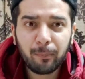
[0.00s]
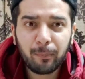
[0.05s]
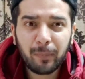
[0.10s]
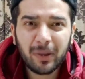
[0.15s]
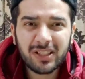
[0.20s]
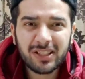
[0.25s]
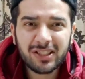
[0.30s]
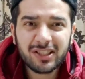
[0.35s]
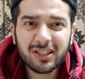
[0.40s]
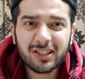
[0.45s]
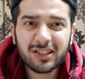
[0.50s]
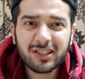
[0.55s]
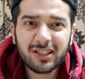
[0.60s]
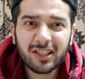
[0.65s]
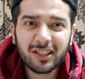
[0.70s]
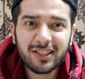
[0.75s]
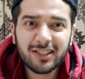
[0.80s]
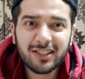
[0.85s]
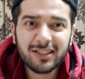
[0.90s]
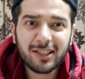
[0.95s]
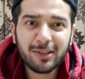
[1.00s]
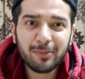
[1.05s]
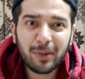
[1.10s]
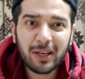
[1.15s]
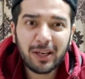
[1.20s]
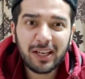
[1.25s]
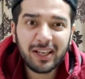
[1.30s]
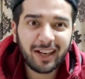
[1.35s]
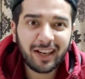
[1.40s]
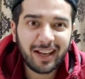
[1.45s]
25 या 30 दिन
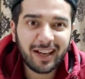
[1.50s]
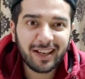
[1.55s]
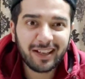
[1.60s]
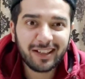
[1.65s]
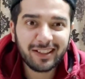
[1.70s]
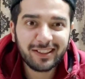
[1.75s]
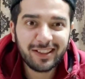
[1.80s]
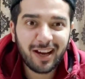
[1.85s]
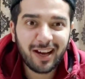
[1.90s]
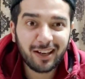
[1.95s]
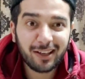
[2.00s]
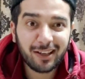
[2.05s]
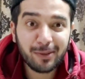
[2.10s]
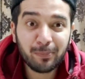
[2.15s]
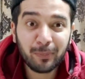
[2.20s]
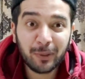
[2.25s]
पहले ट्राई करी थी हालांकि